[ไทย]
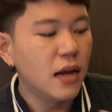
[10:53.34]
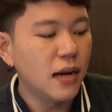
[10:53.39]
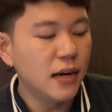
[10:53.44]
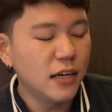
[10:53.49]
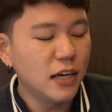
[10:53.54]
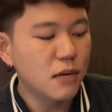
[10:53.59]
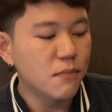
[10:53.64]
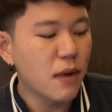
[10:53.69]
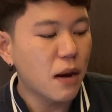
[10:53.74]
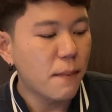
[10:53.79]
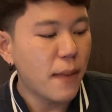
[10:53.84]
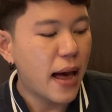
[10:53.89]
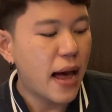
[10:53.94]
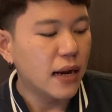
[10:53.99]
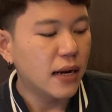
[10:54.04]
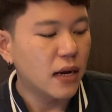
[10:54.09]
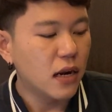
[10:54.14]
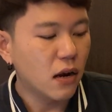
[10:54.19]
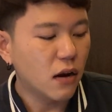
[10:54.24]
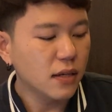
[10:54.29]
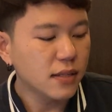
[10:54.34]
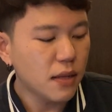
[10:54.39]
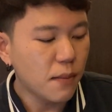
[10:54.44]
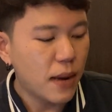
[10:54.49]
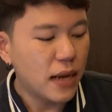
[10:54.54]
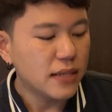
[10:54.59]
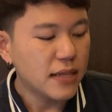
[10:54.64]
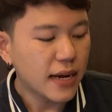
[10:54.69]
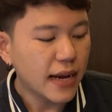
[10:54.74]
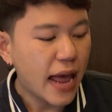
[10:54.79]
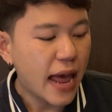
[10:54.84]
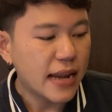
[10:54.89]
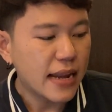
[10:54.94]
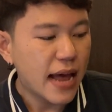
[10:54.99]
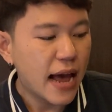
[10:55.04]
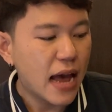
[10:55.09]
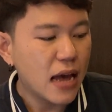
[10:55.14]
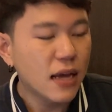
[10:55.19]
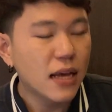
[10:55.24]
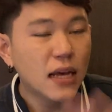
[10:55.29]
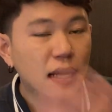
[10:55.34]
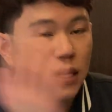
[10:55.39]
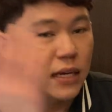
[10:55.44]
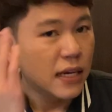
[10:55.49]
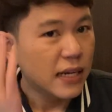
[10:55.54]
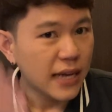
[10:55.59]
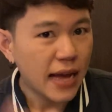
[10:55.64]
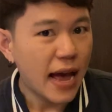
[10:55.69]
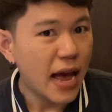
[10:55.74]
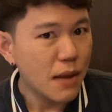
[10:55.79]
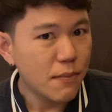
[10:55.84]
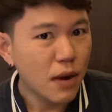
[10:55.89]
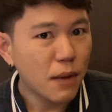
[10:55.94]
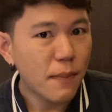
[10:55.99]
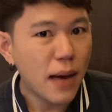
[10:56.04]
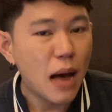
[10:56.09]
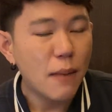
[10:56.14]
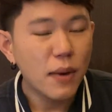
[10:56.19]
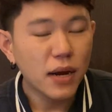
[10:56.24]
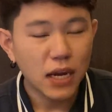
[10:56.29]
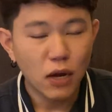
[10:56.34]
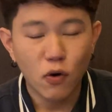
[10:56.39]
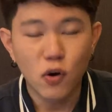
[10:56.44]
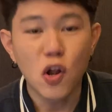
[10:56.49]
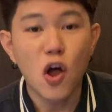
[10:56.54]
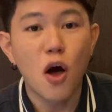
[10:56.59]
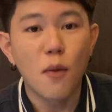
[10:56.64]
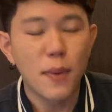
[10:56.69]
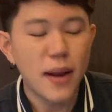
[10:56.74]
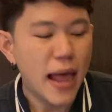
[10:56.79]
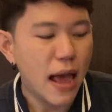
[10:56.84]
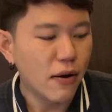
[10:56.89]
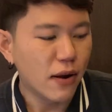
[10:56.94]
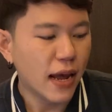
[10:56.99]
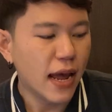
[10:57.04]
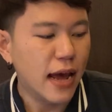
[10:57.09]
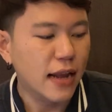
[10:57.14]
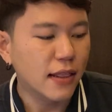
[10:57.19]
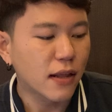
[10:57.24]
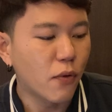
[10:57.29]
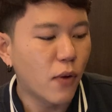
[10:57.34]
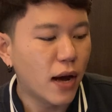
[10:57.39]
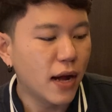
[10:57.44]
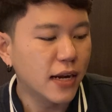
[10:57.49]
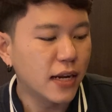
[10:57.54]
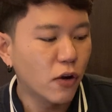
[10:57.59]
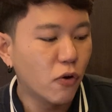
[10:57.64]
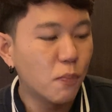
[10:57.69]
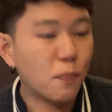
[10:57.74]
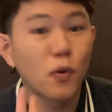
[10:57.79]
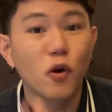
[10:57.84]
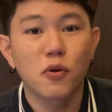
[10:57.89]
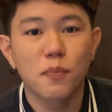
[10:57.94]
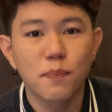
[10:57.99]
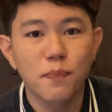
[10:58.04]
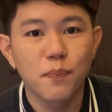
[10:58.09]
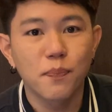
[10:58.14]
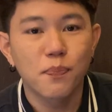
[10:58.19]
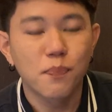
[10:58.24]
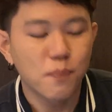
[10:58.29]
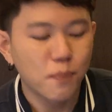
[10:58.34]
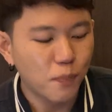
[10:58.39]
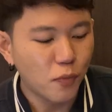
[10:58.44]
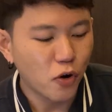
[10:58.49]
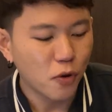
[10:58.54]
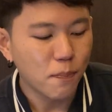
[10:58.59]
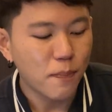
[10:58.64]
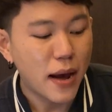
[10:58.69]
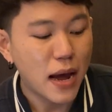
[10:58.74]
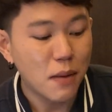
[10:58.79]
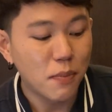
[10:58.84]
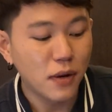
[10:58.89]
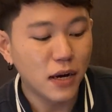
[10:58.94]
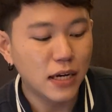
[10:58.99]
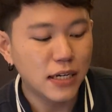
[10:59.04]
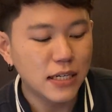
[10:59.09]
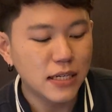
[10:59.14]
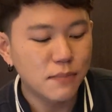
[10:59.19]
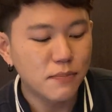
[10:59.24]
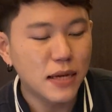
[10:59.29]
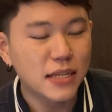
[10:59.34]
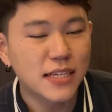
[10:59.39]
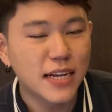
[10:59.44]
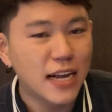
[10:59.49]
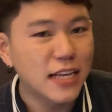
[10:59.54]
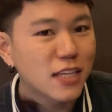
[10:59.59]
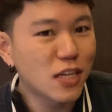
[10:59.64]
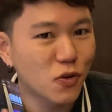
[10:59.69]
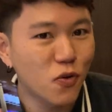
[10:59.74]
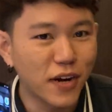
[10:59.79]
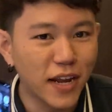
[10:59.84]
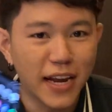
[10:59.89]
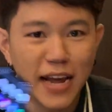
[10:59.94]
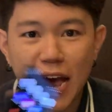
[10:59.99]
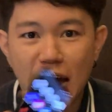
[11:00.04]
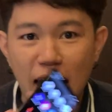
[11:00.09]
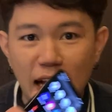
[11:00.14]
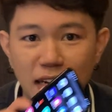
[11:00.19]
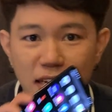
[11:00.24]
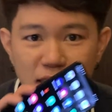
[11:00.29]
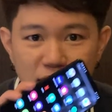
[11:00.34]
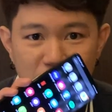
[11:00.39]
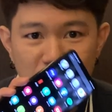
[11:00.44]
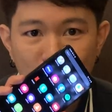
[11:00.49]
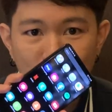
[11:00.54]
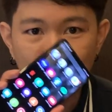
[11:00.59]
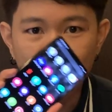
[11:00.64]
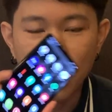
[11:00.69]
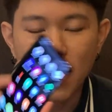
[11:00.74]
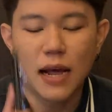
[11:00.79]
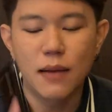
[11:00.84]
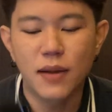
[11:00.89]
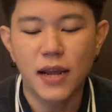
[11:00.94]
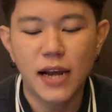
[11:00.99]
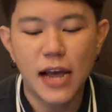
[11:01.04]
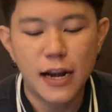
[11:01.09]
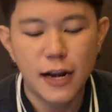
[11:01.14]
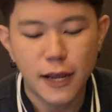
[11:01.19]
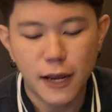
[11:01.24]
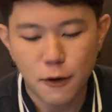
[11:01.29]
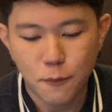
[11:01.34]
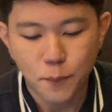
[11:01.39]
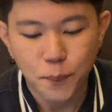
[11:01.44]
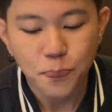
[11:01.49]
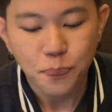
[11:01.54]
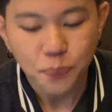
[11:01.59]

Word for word: ลื่นมากๆเลยแล้วก็สามารถสแกนได้ง่ายมากๆเมื่อกี้โอ๊ตลองไปแล้วนะฮะแต่ว่าอันนี้โอ๊ตปลดปลดไปเพื่อที่มันจะได้สะดวกในการจับนะครับในการเล่น